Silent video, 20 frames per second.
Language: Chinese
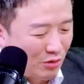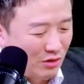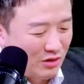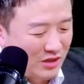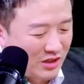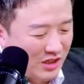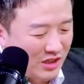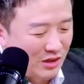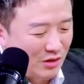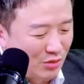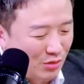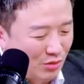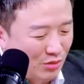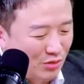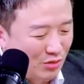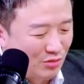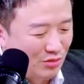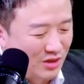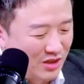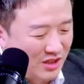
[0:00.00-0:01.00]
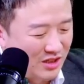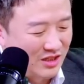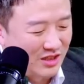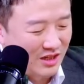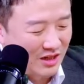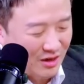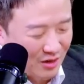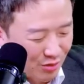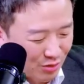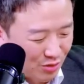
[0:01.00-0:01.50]
多起诉书细
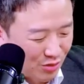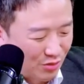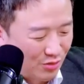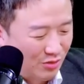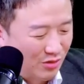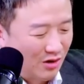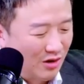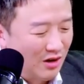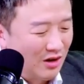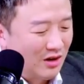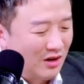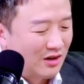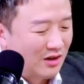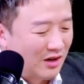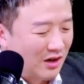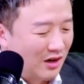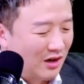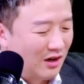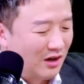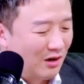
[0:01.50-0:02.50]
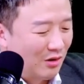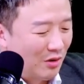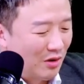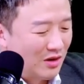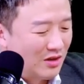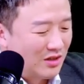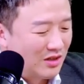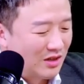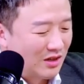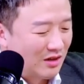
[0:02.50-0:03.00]
节流出。柯
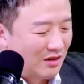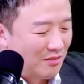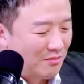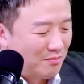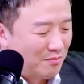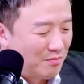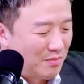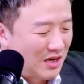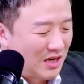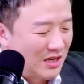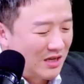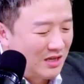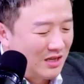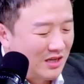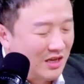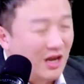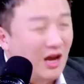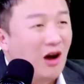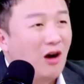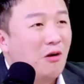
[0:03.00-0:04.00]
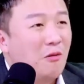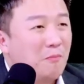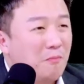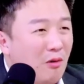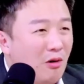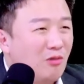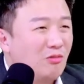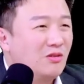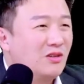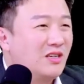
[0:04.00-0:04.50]
文哲民调
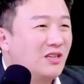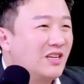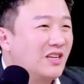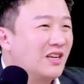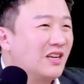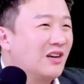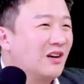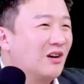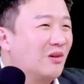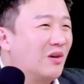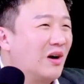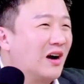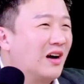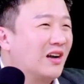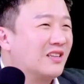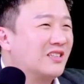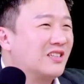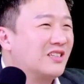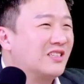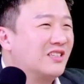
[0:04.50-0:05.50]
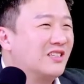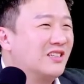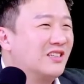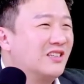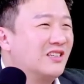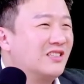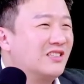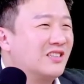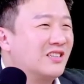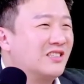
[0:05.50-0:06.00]
崩跌，哇，这
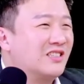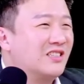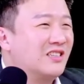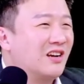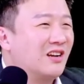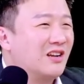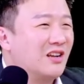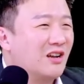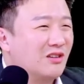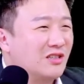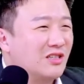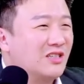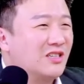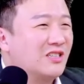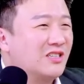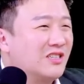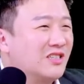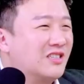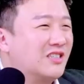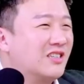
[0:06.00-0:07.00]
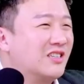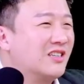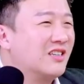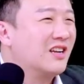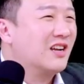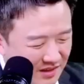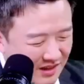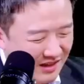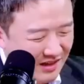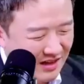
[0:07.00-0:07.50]
是这是要聊这件事情。
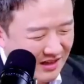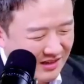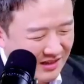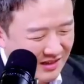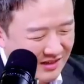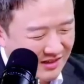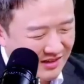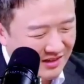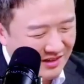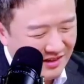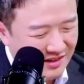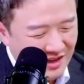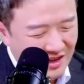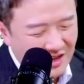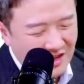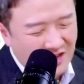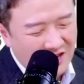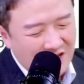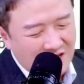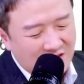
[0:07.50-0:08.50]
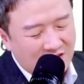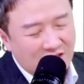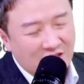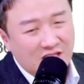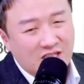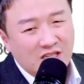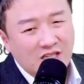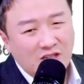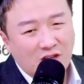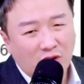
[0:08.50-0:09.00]
给大家看这个，
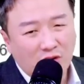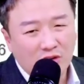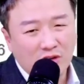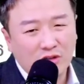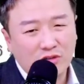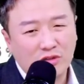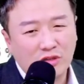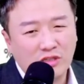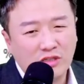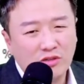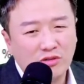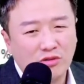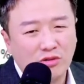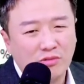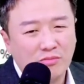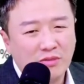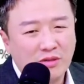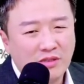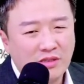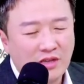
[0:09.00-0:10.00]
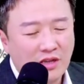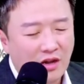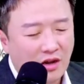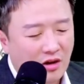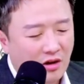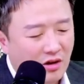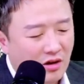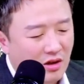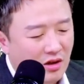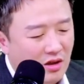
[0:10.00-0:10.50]
这新头哥最新做的民
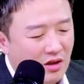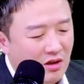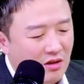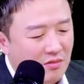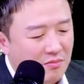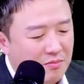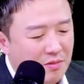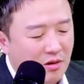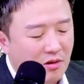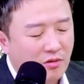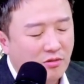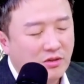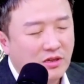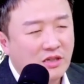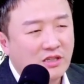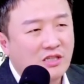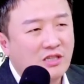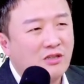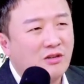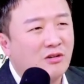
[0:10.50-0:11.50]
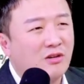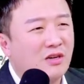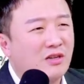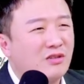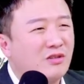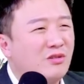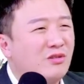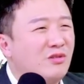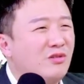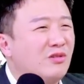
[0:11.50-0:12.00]
调，不要跟我讲新头
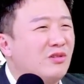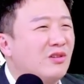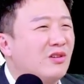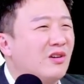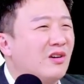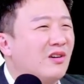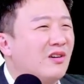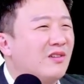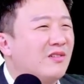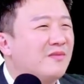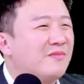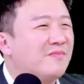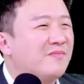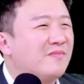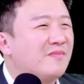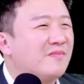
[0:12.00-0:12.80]
哥是绿的哦。